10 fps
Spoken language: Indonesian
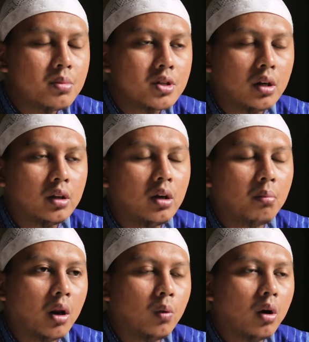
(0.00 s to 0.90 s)
misalnya yang
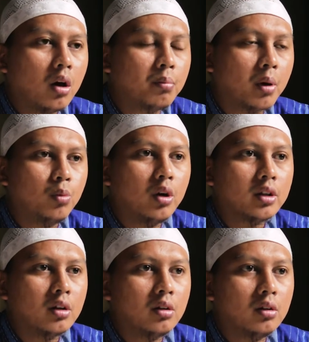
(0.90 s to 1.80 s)
melakukan
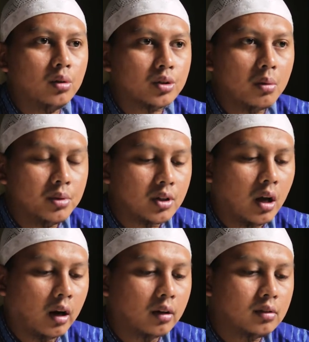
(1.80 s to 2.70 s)
perbuatan dosa
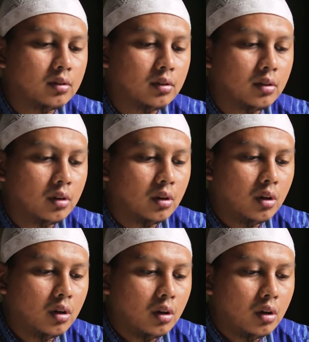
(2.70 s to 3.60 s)
besar,
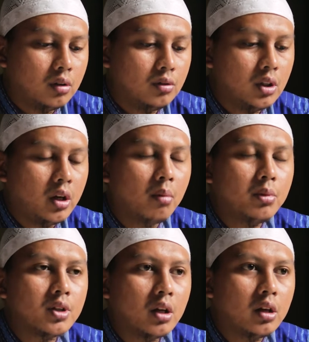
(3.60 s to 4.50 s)
jika
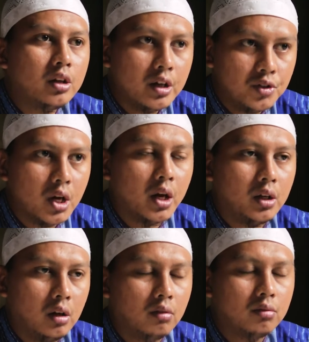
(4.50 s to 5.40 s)
misalnya dia
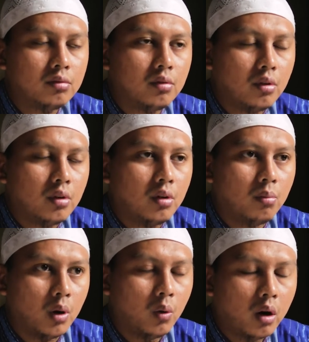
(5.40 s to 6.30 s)
jahil,
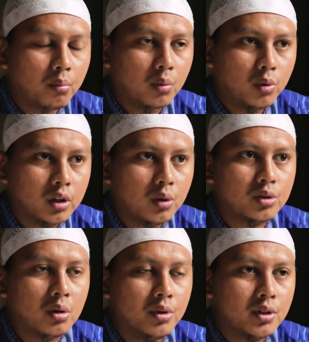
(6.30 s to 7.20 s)
melakukan perbuatan
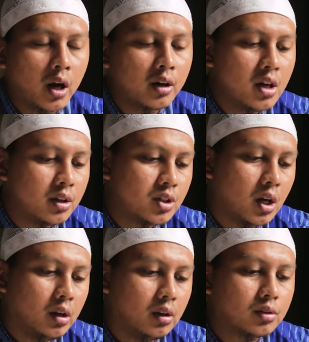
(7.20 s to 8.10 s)
dosa besar, dia
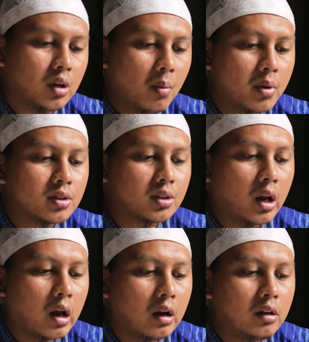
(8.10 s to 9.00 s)
jahil. Sama
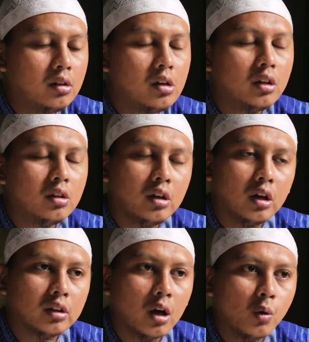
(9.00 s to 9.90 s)
sekali dia
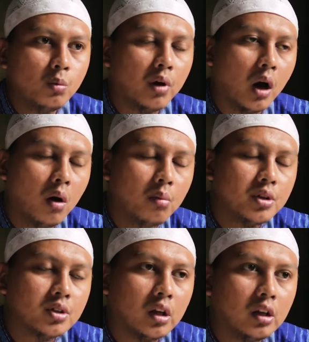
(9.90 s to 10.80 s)
tidak tahu bahwa
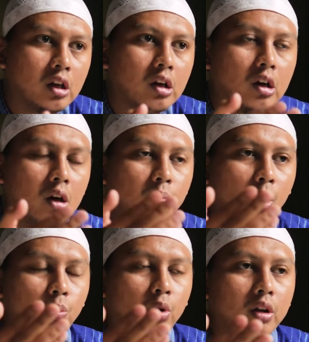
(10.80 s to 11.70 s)
misalnya
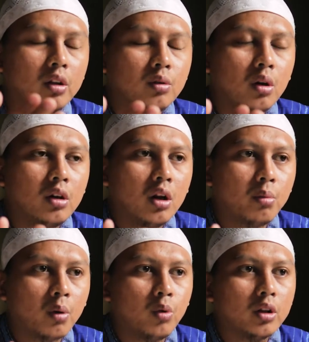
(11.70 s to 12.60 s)
perbuatan itu adalah
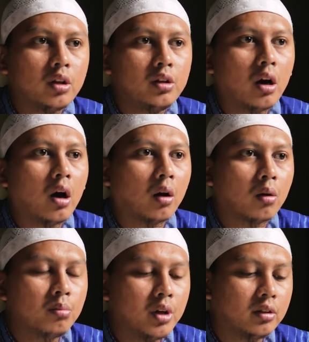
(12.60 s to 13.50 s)
perbuatan yang
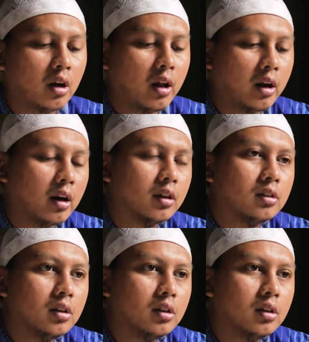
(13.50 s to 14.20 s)
haram dan terlarang.